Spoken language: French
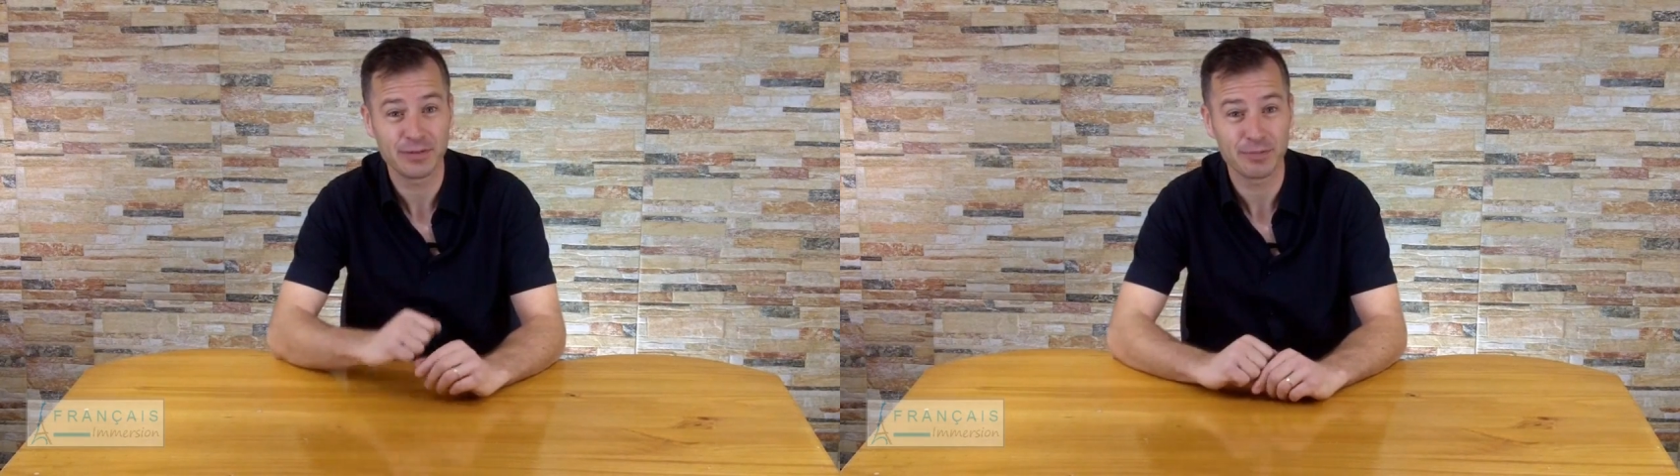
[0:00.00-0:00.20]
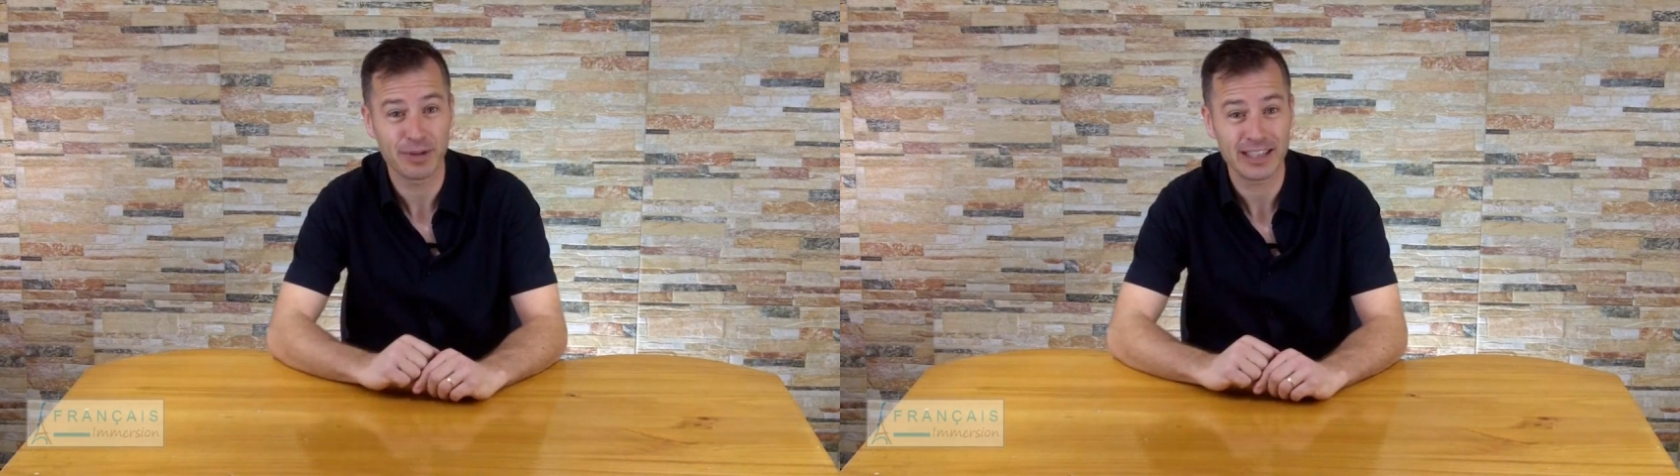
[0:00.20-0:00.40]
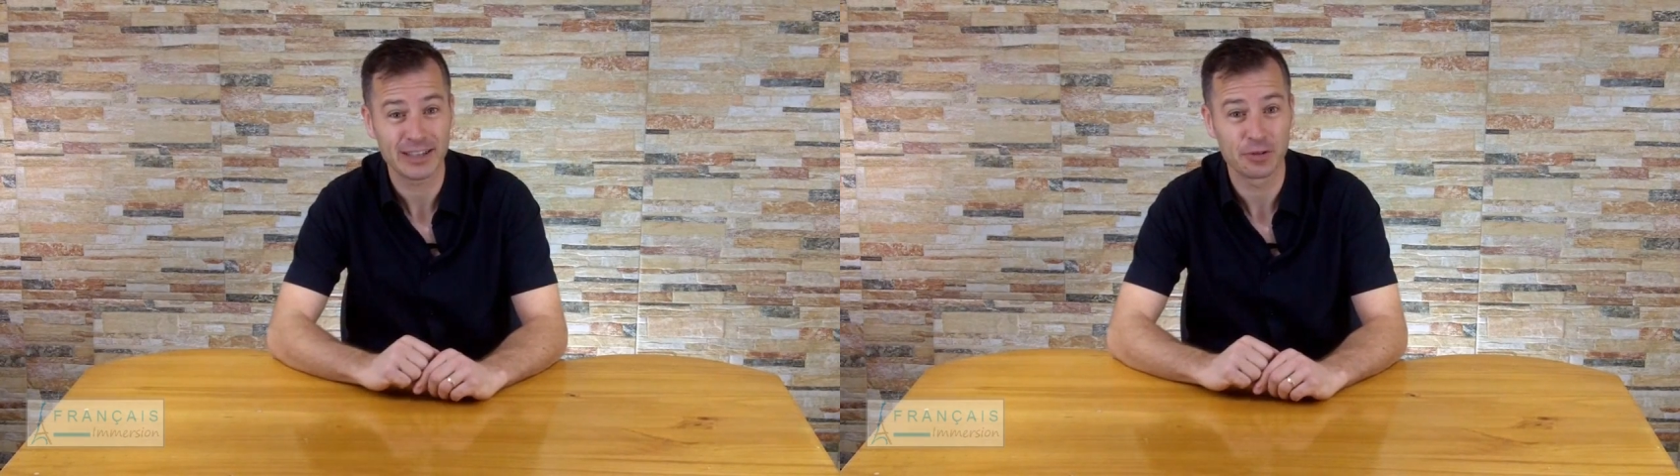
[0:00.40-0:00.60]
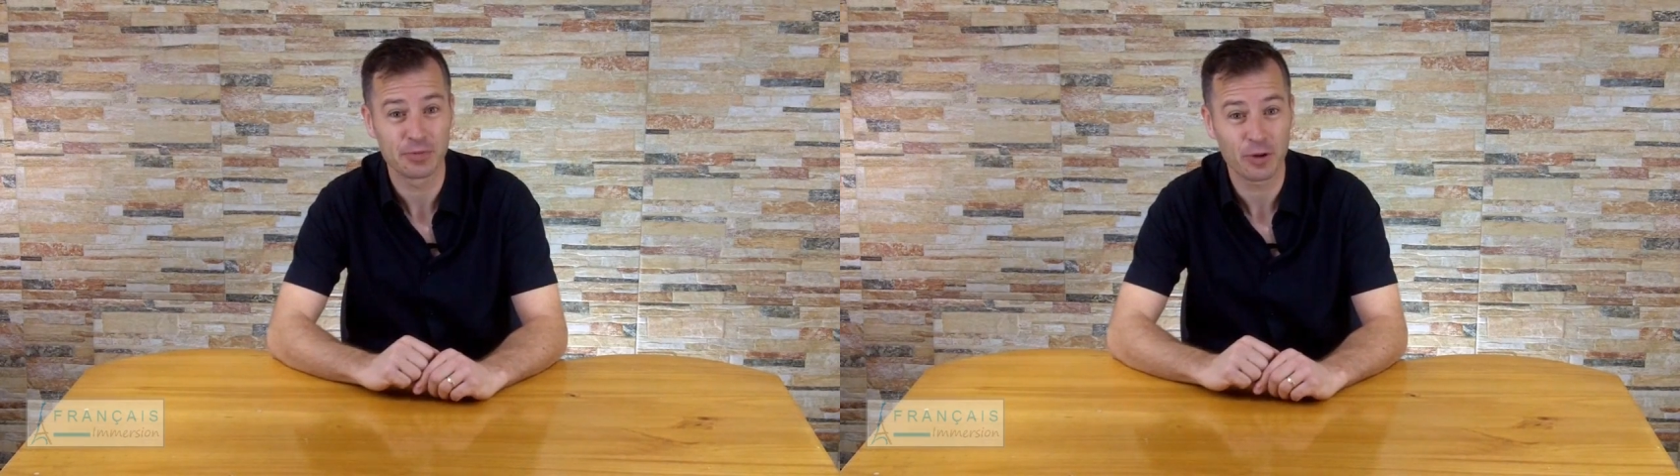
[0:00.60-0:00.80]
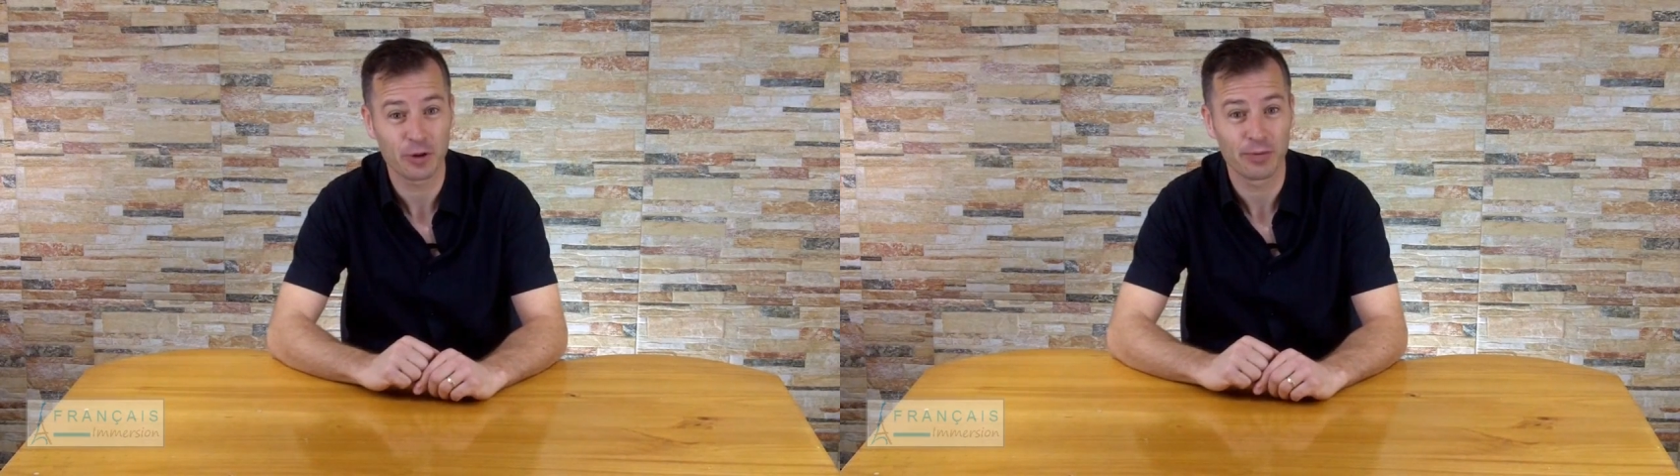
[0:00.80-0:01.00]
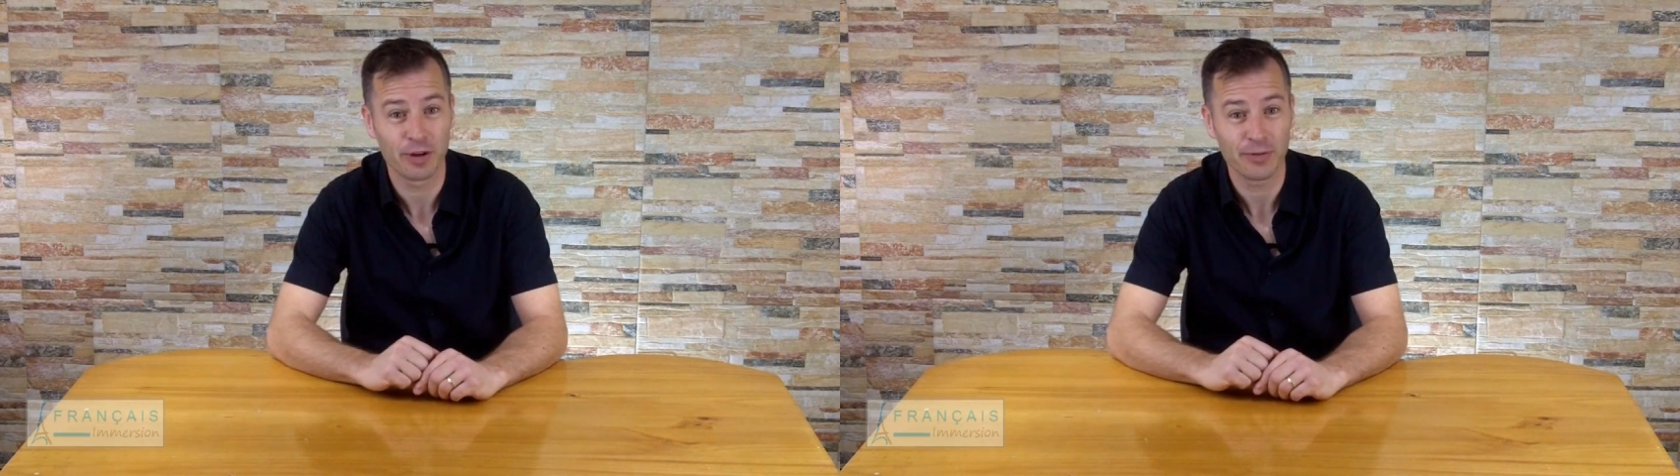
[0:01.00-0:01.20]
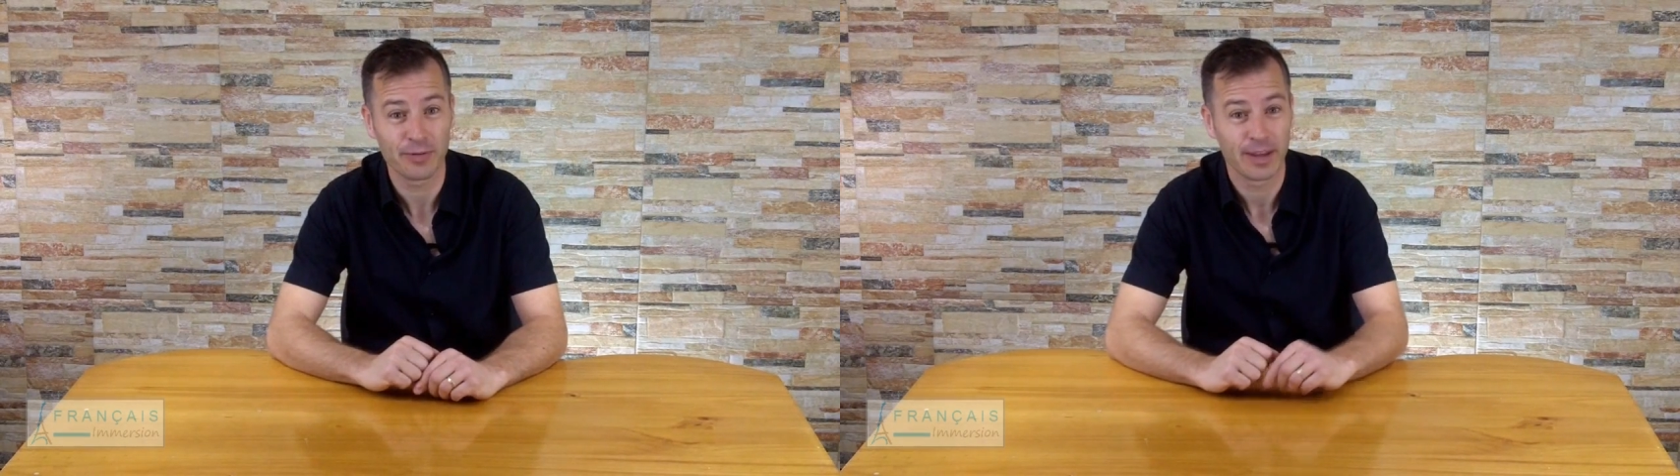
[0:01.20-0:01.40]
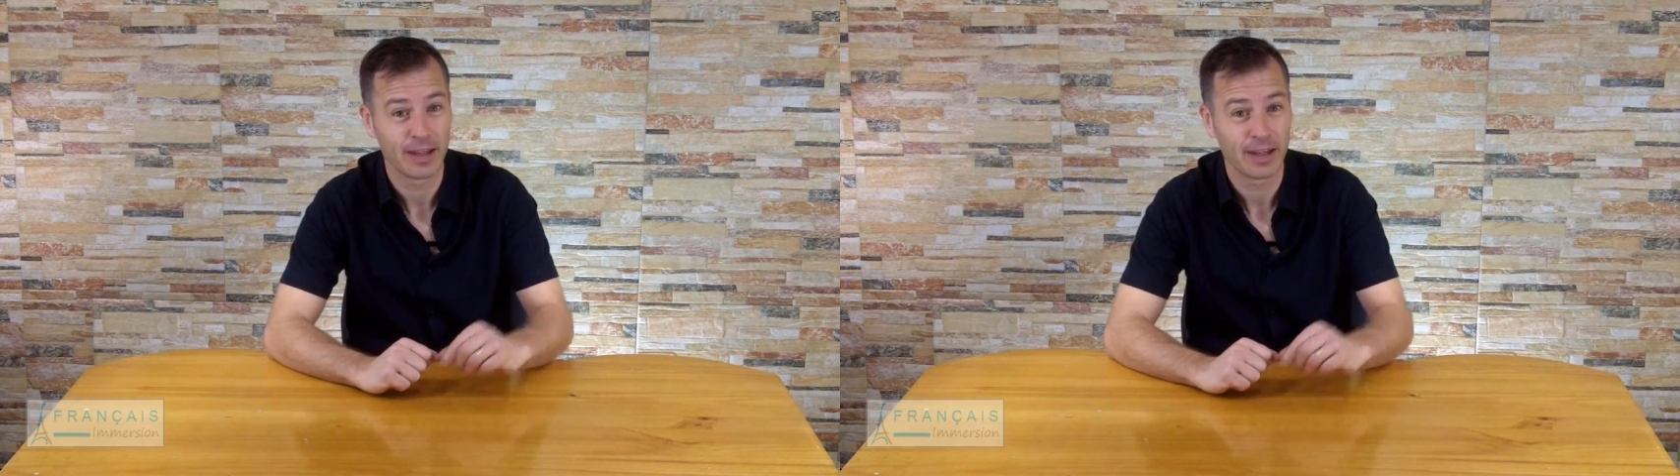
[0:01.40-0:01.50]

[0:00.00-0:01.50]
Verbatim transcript: vous parler de mon roman,